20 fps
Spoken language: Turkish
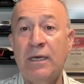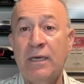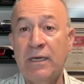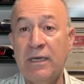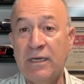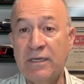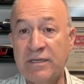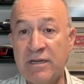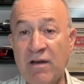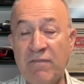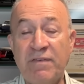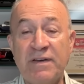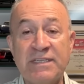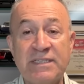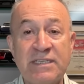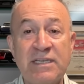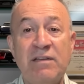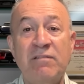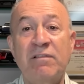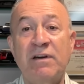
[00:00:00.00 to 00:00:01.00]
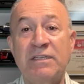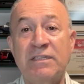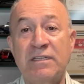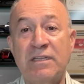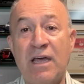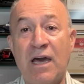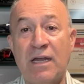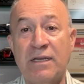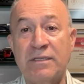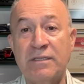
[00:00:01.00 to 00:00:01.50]
E, Rafa Silva'nın
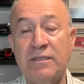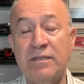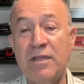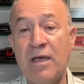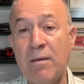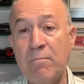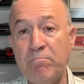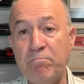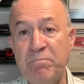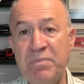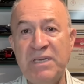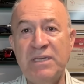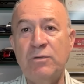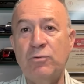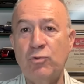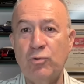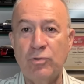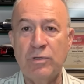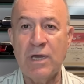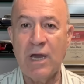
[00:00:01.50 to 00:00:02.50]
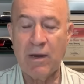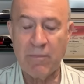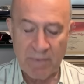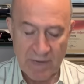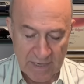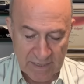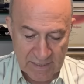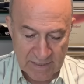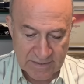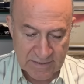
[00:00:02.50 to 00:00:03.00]
ardından bir dünya
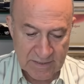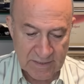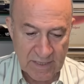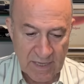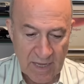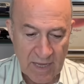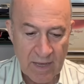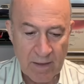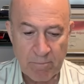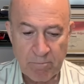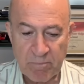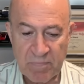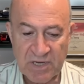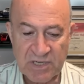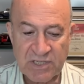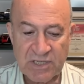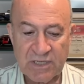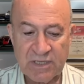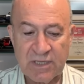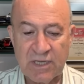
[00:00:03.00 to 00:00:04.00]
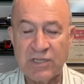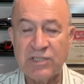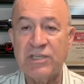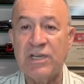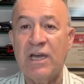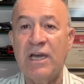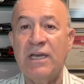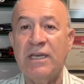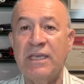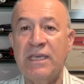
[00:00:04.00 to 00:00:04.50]
markası daha Beşiktaş'a